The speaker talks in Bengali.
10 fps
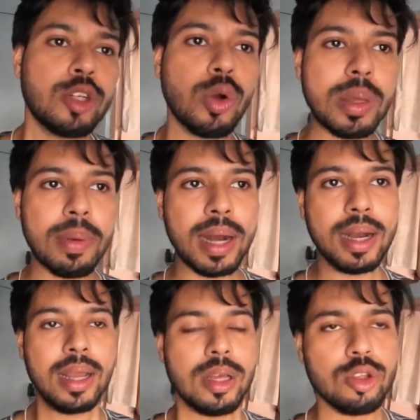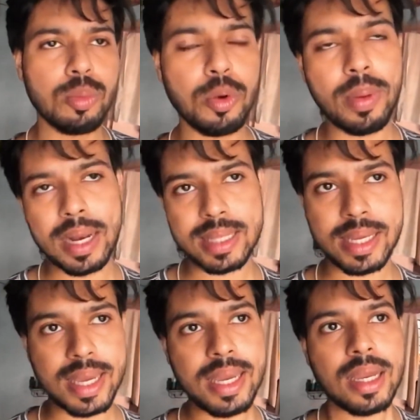শনিবার দুপুরবেলা
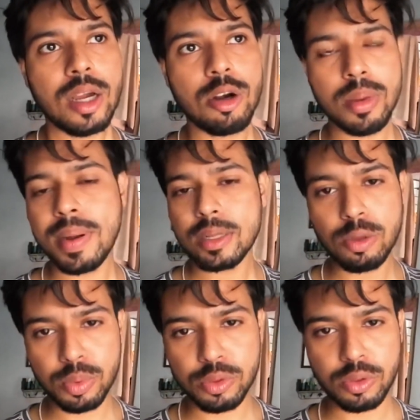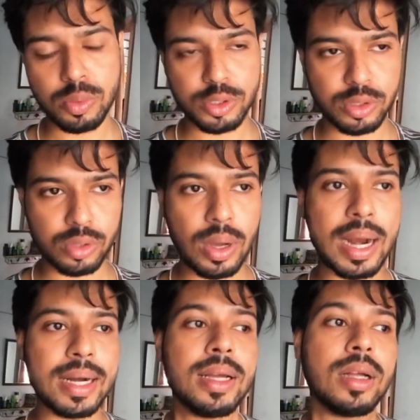থেকে রবিবার দুপুর দুটো পর্যন্ত
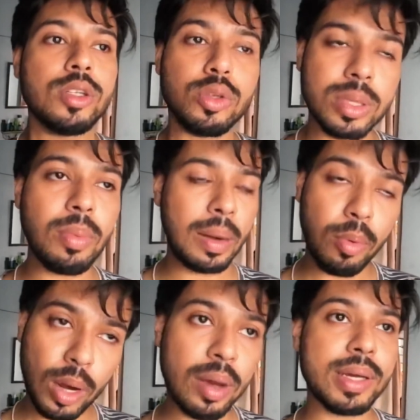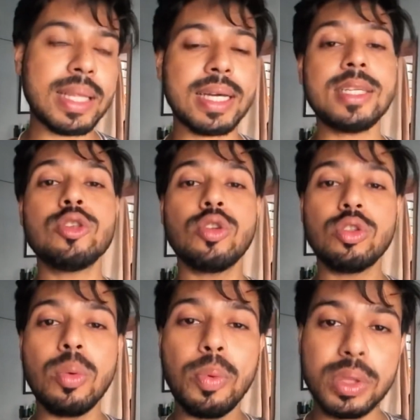আর যদি আর বলা হয়ে থাকে যে
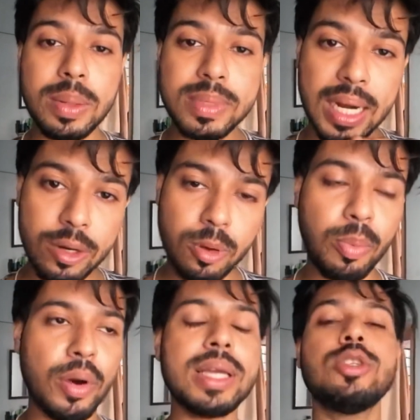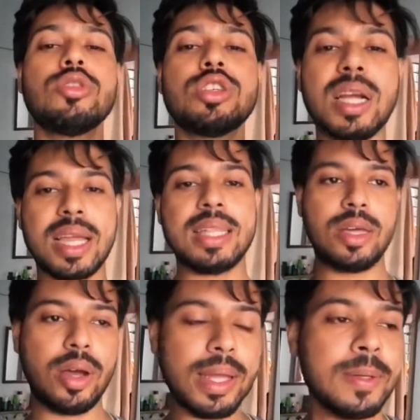চোদ্দ প্রদীপ জ্বালানোর পরেই চোদ্দ শাক খেতে
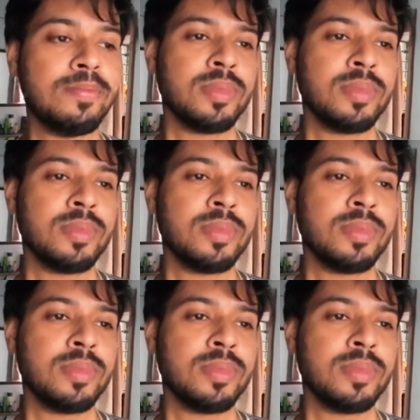হয়